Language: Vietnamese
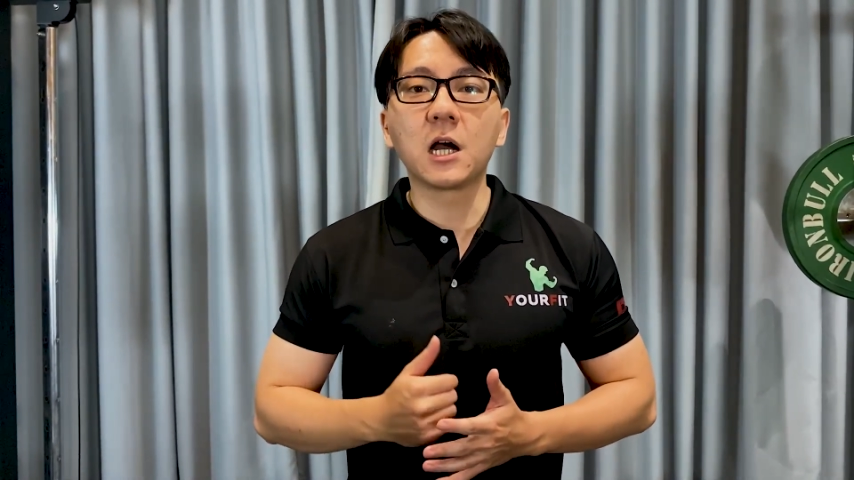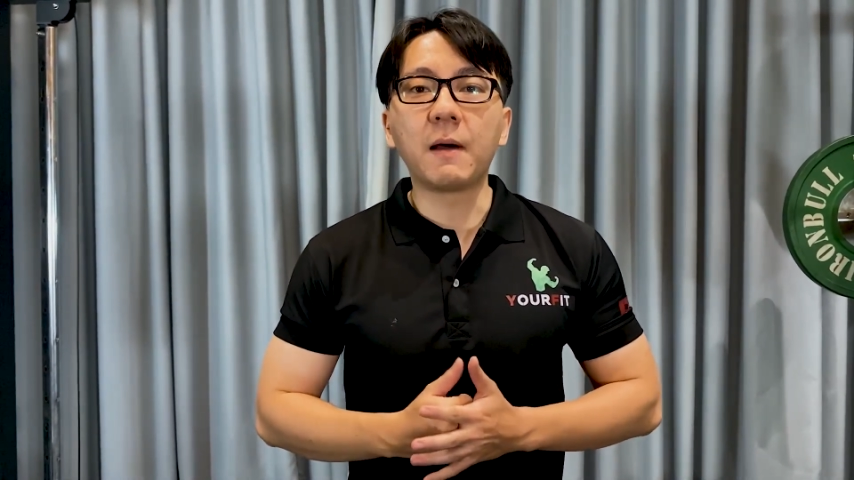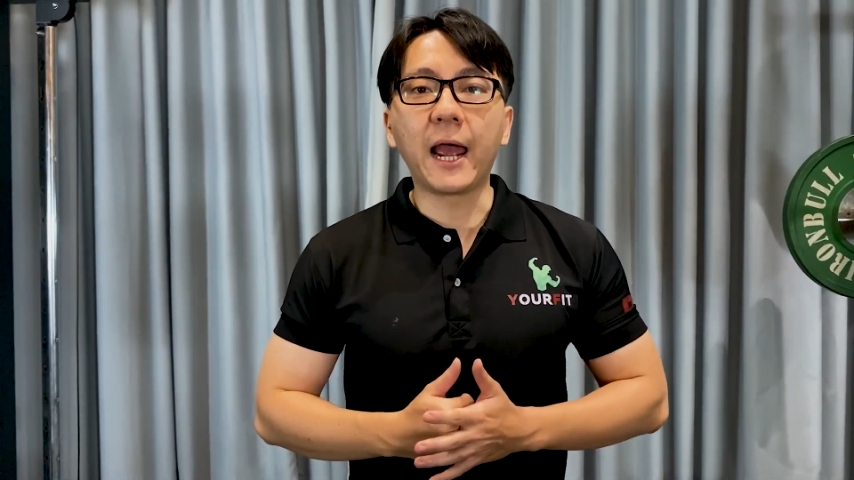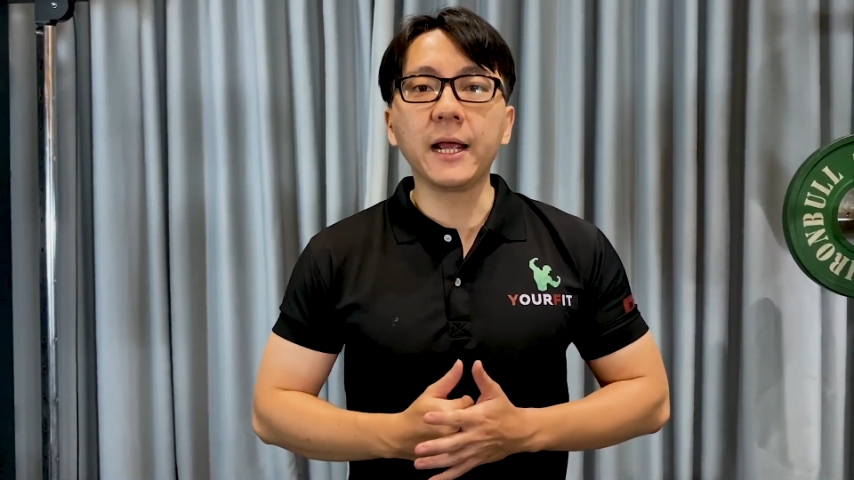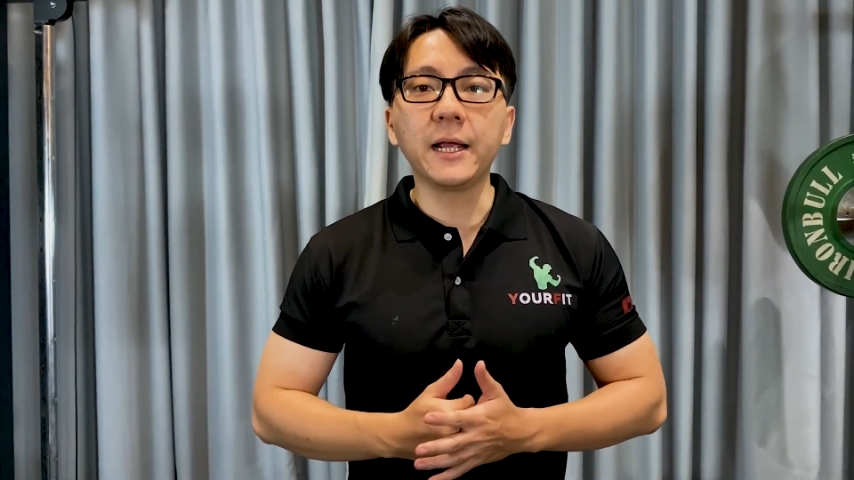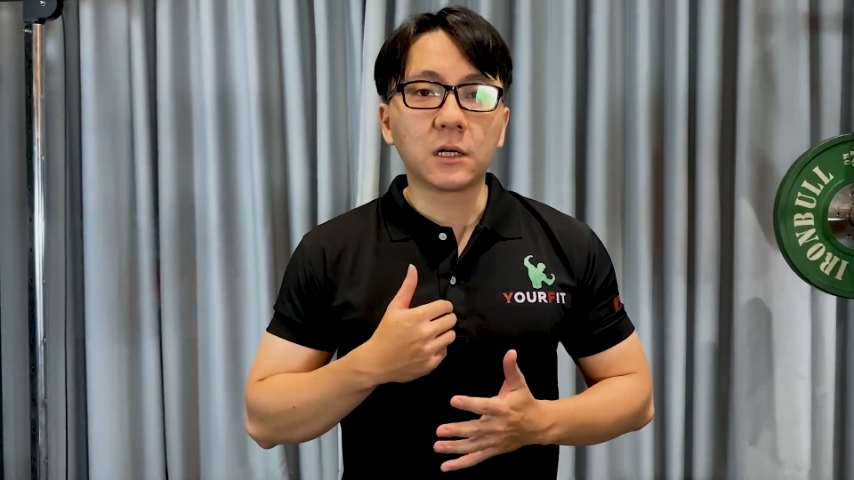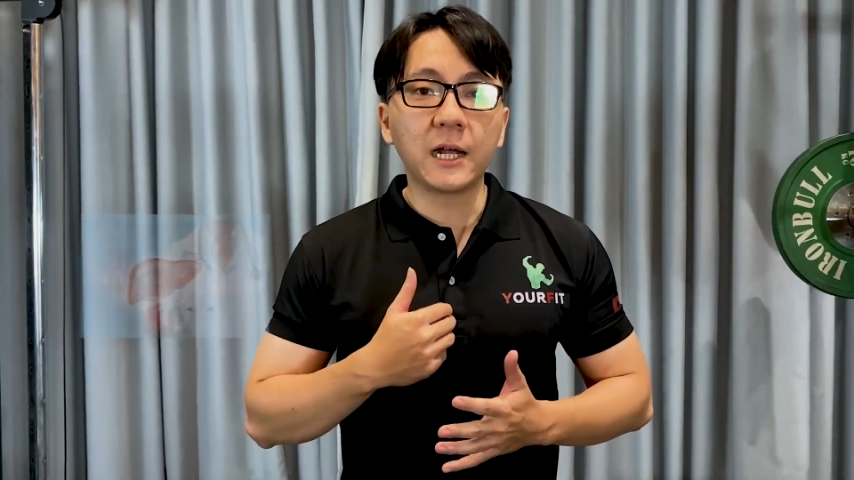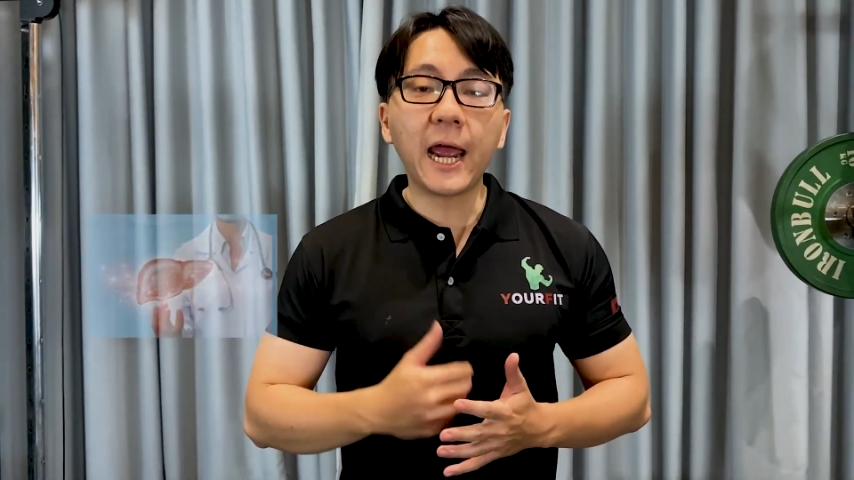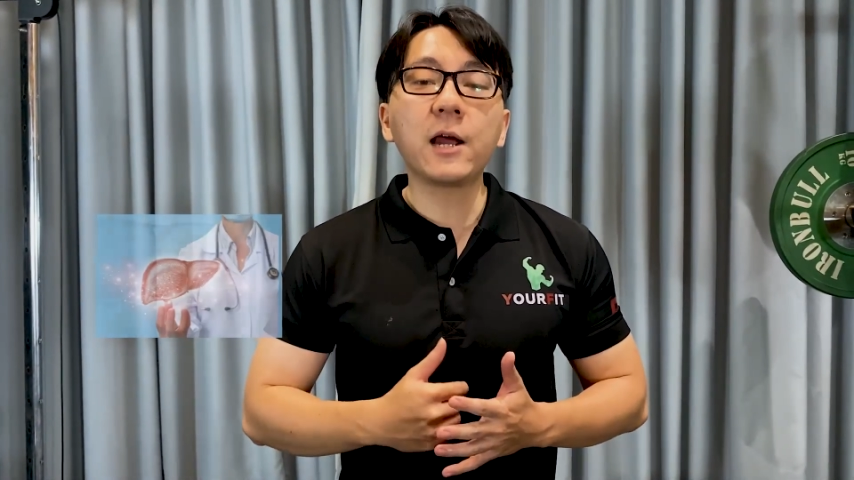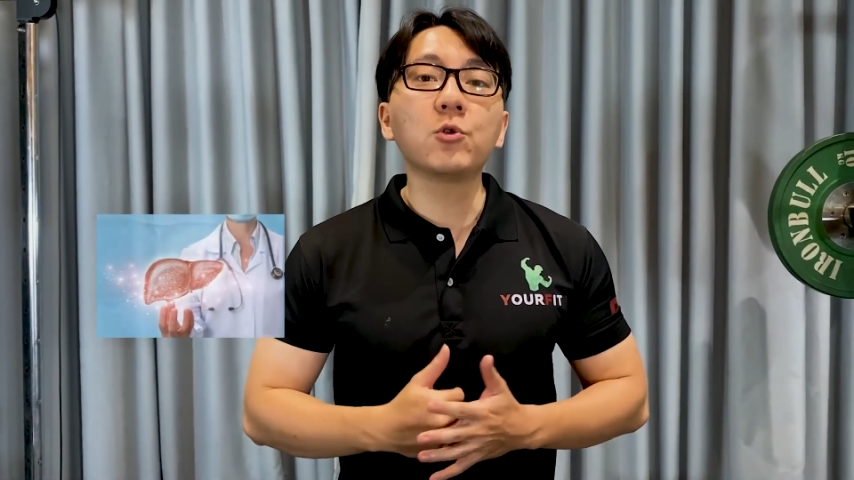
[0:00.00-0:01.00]
cơ bản
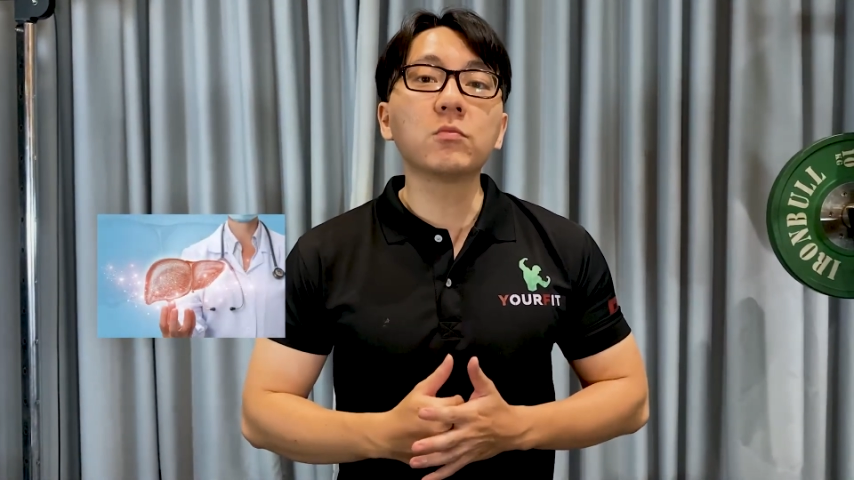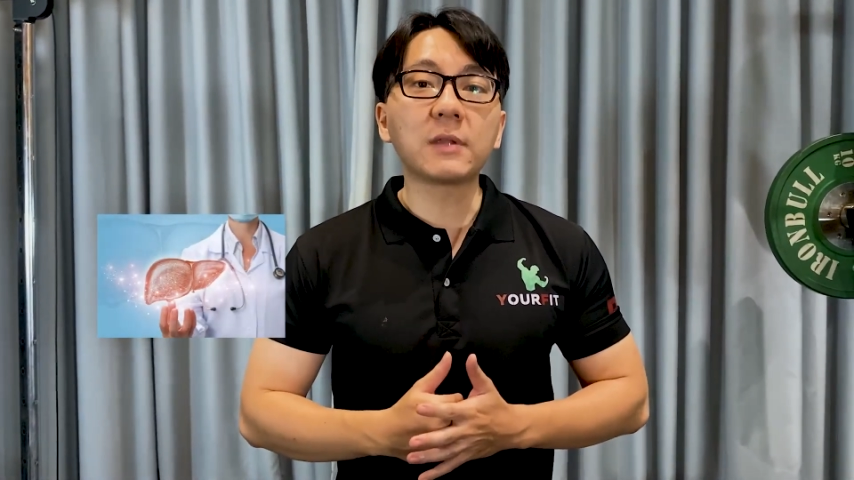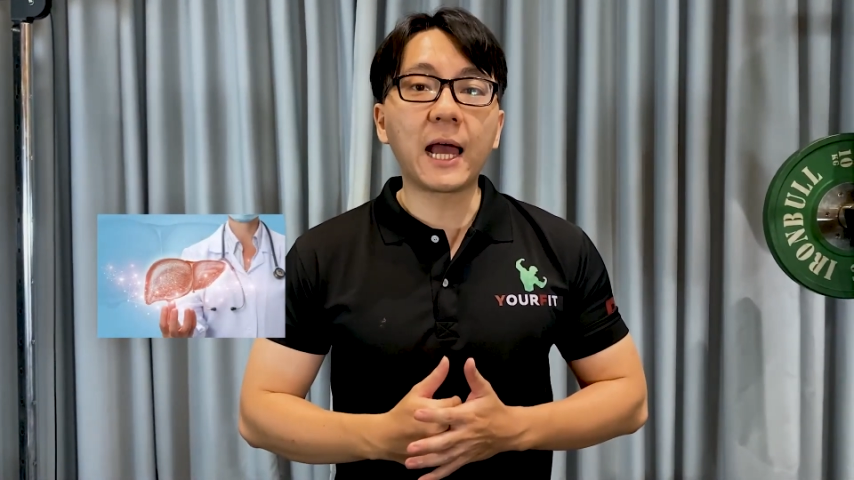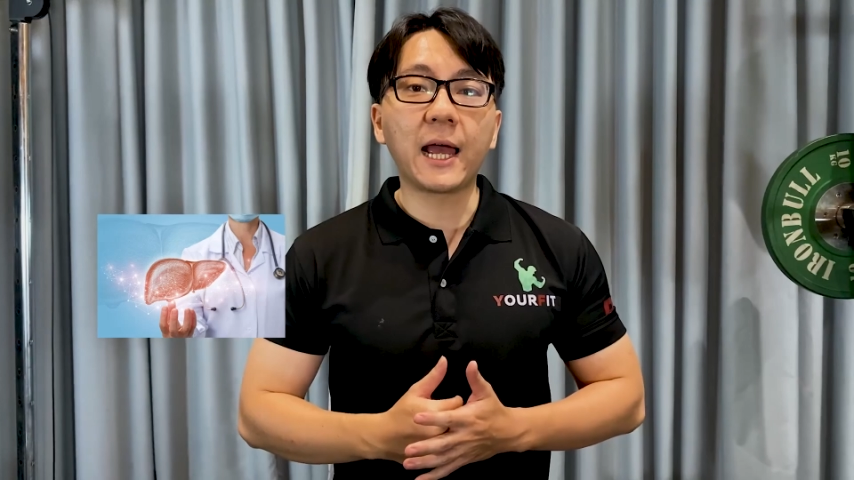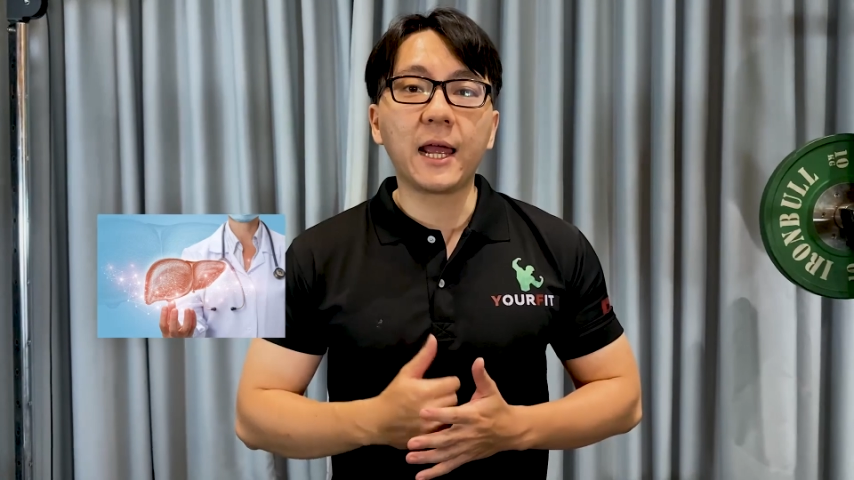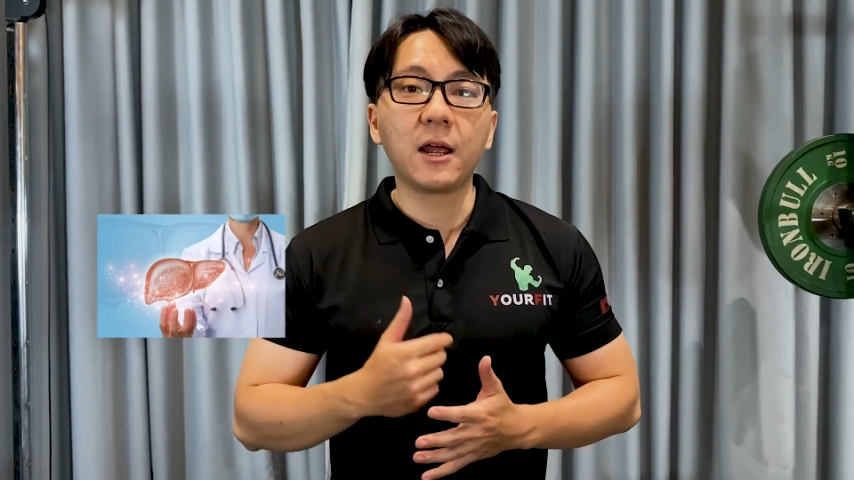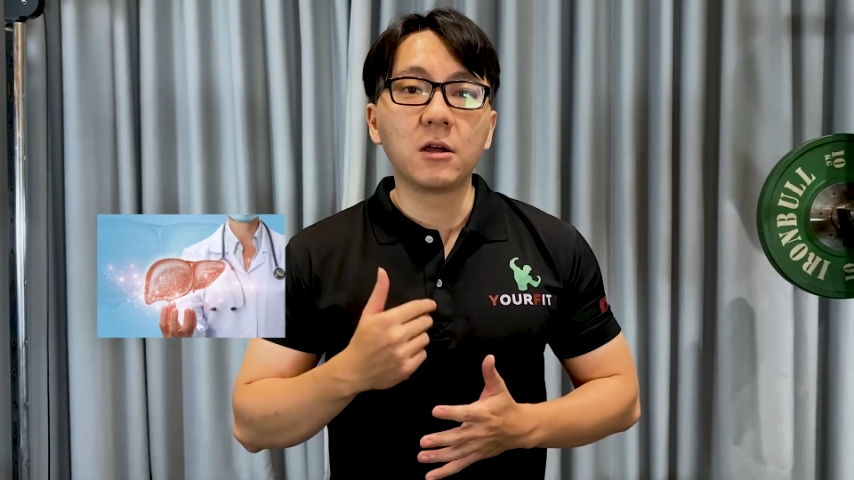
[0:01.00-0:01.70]
gan của chúng ta